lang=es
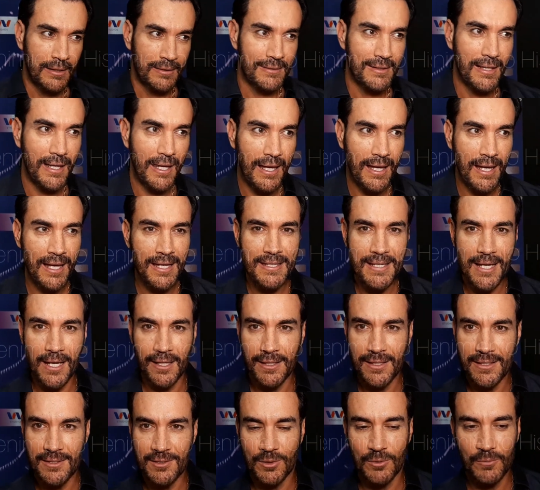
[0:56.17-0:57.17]
de ella,
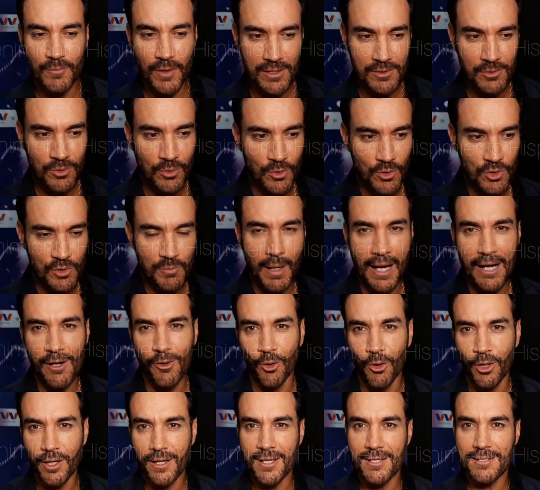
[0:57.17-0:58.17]
de, de sus
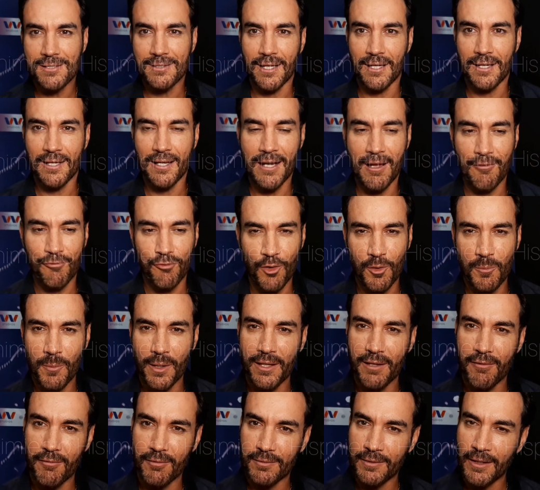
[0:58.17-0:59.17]
valores, de la forma
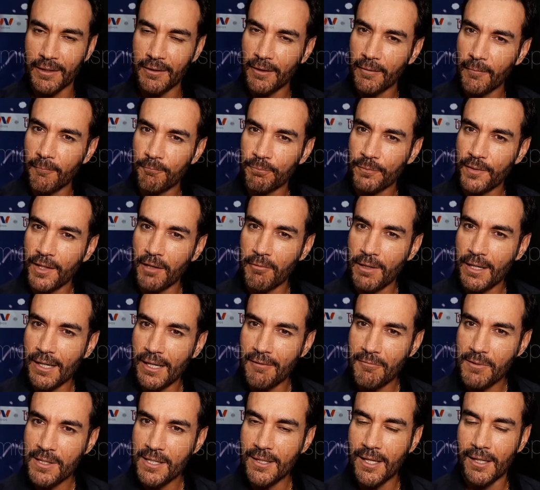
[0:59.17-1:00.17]
de, de, ver
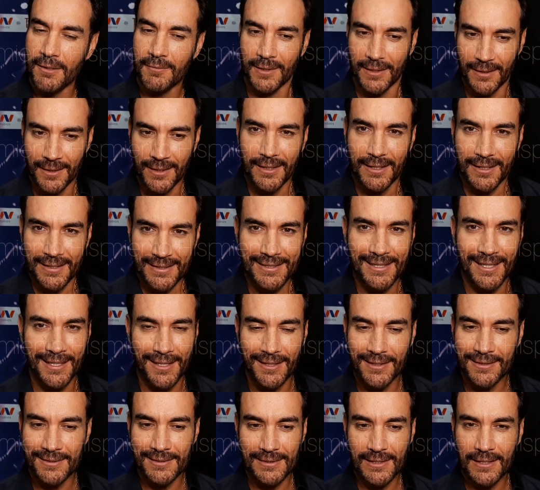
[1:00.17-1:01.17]
la vida.
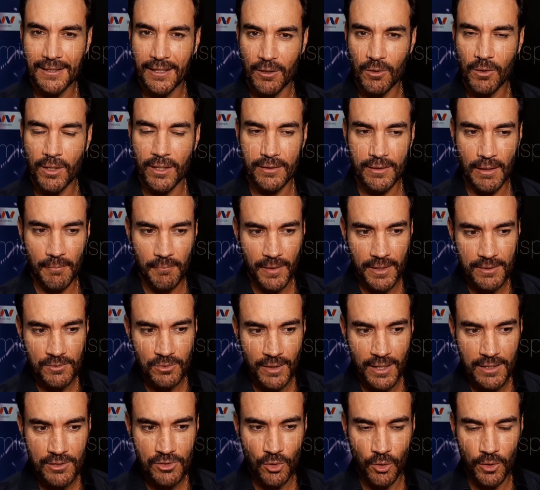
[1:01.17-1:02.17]
Eh, y creo que es
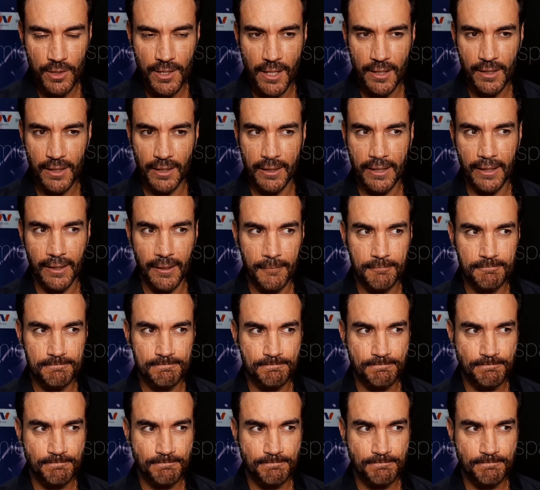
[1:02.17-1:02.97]
una historia en la que